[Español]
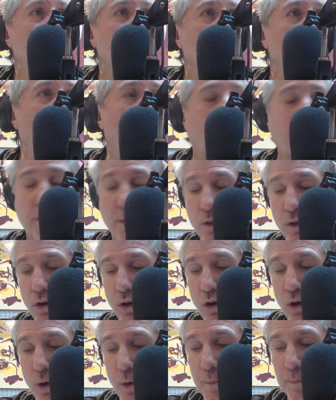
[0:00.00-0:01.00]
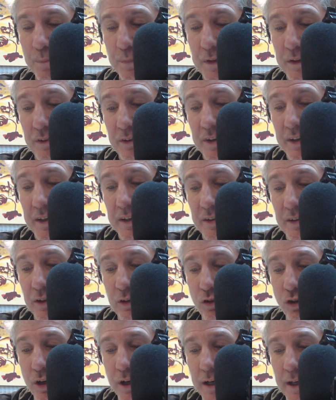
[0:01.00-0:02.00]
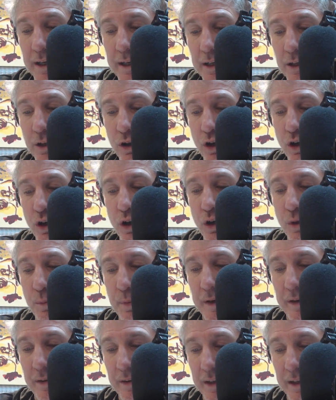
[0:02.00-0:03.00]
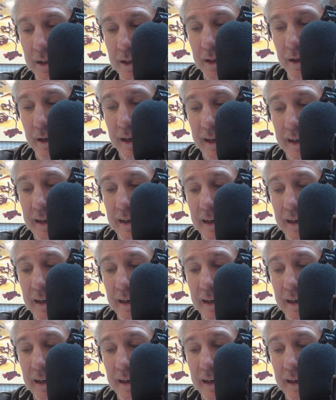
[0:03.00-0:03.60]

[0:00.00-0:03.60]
cuando mm, si, si son elegidos presidentes.